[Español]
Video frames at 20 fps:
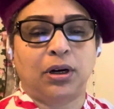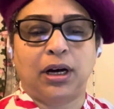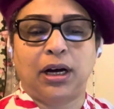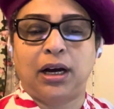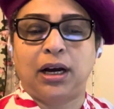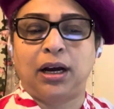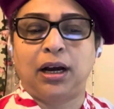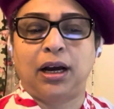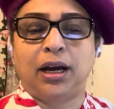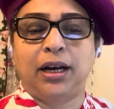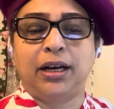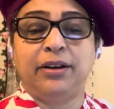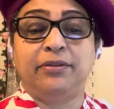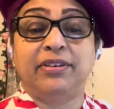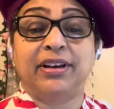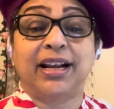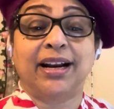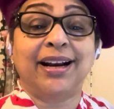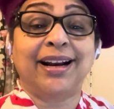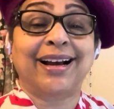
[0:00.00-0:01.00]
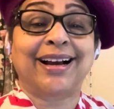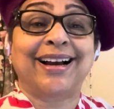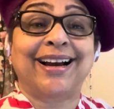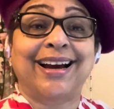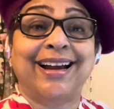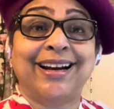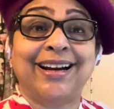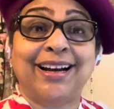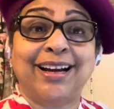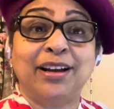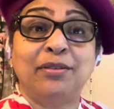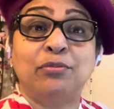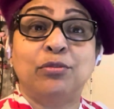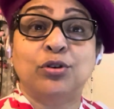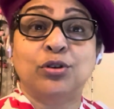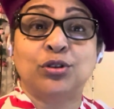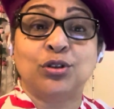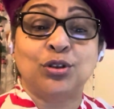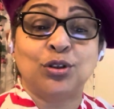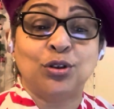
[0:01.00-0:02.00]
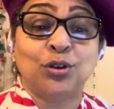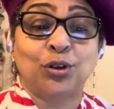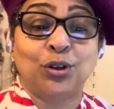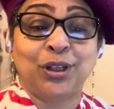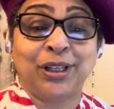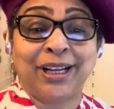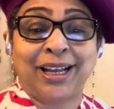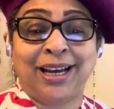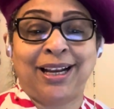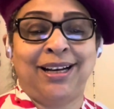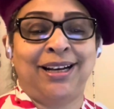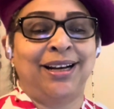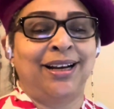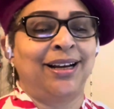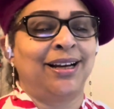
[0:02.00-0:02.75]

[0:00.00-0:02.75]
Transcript: a aliviar la carga emocional,